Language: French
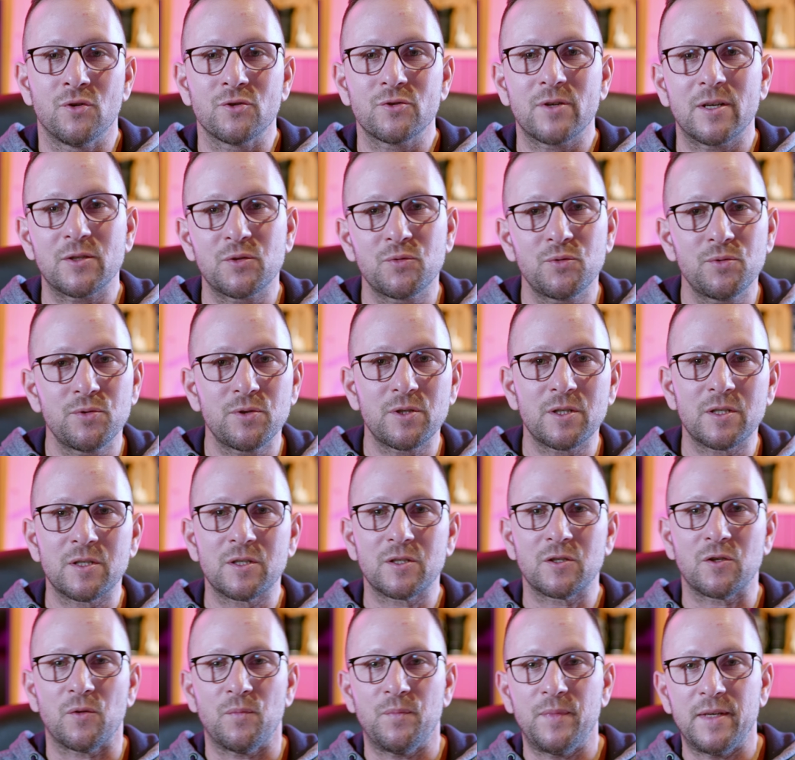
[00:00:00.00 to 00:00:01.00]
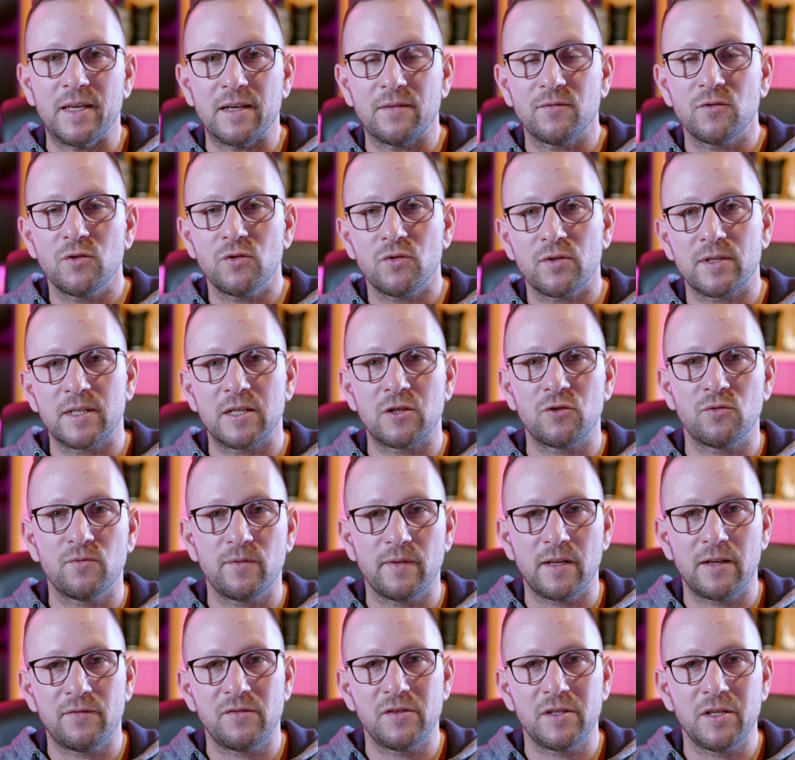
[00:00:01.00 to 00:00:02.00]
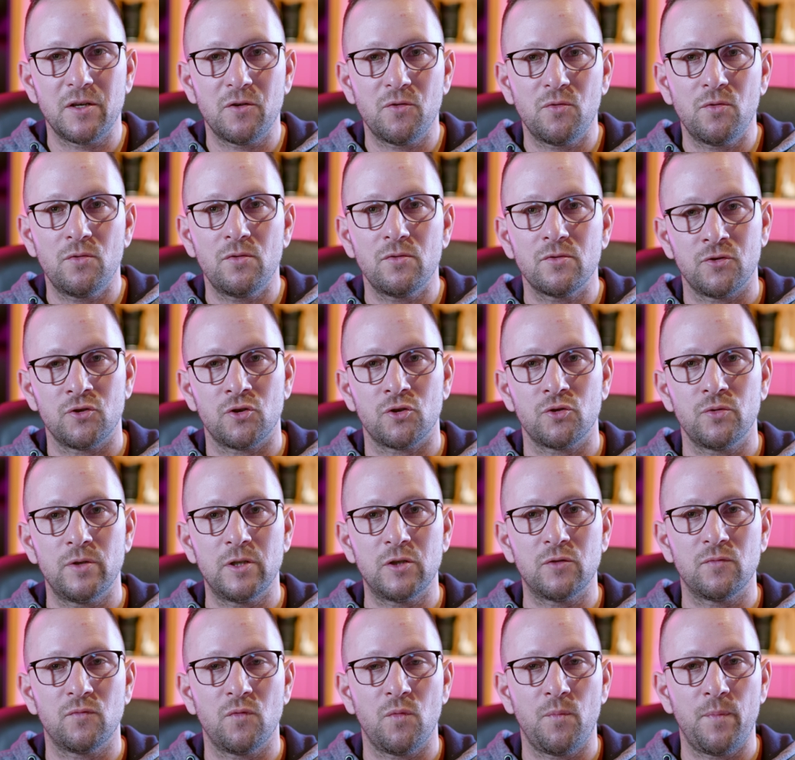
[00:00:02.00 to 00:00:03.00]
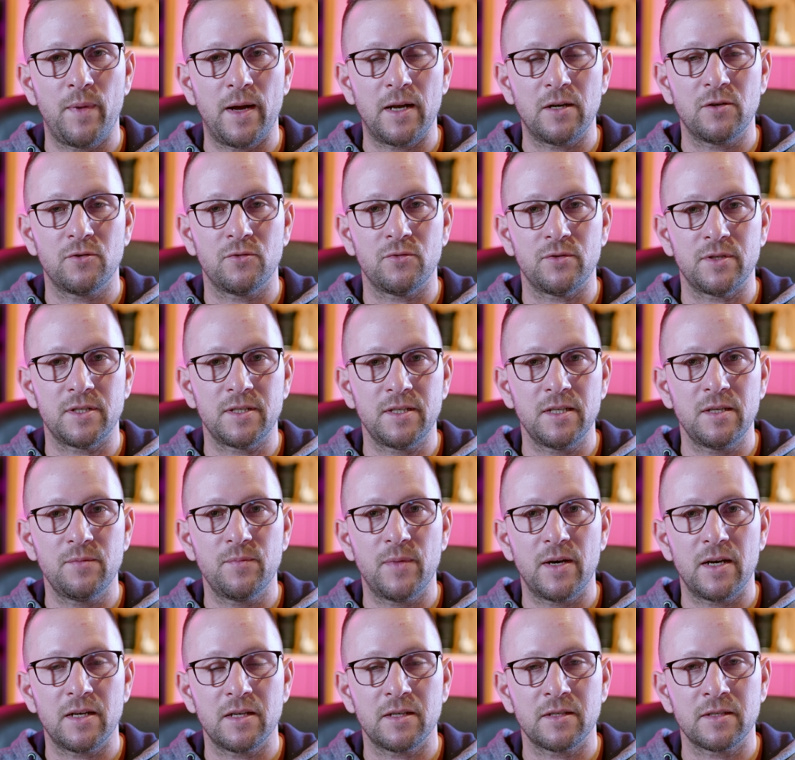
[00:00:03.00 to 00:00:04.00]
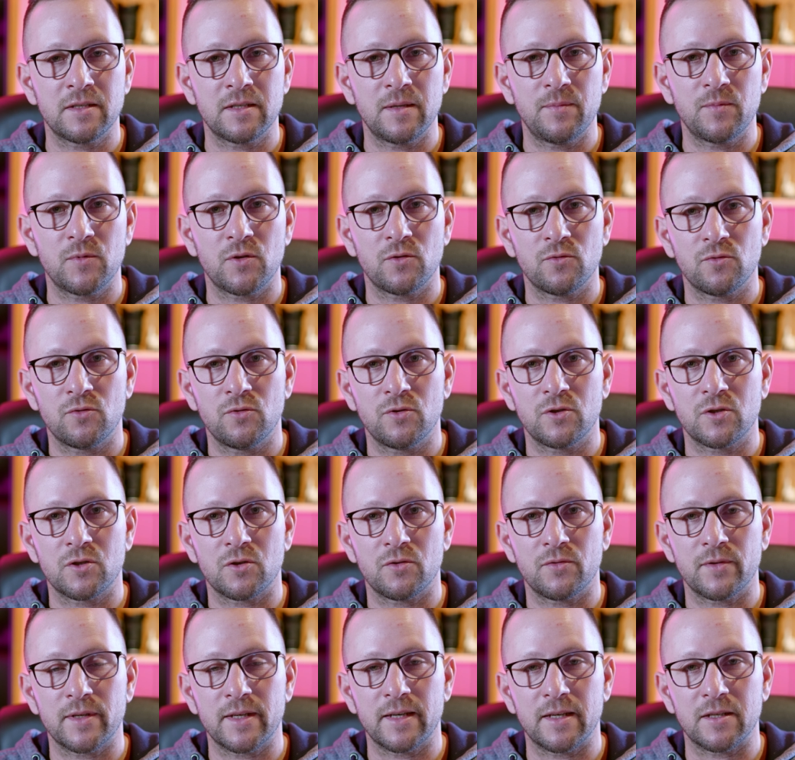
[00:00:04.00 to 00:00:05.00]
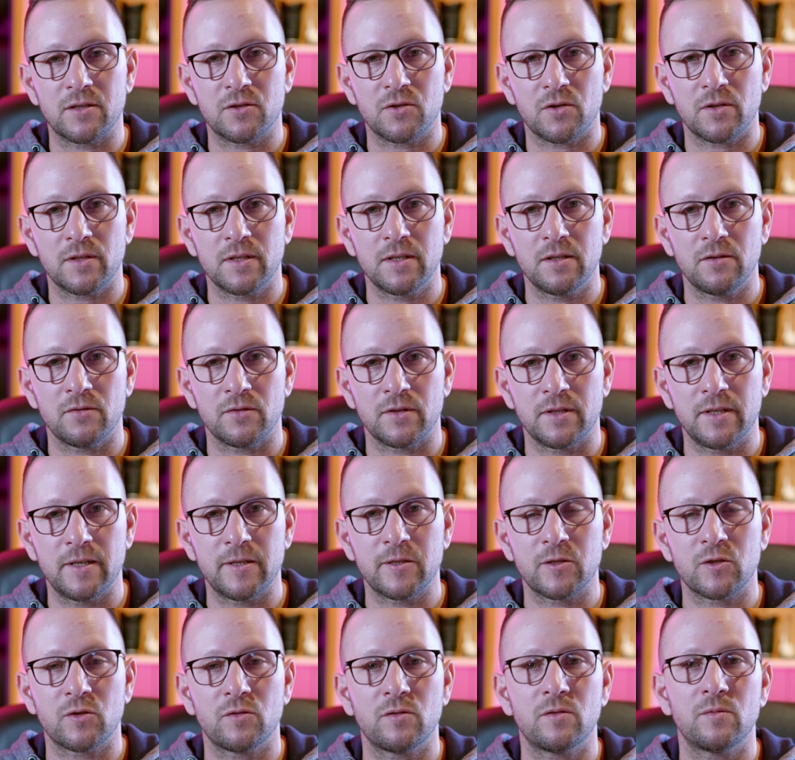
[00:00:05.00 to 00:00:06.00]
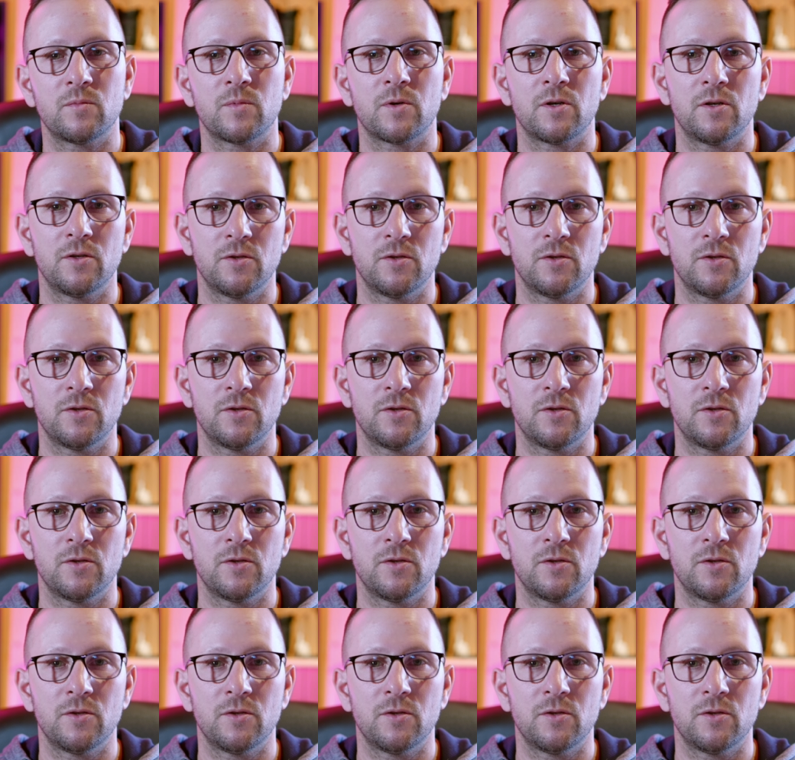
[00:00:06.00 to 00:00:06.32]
Bonjour à tous, bienvenue dans cette nouvelle vidéo. Aujourd'hui, je vous parle du Sigma 7200 qui est sorti en décembre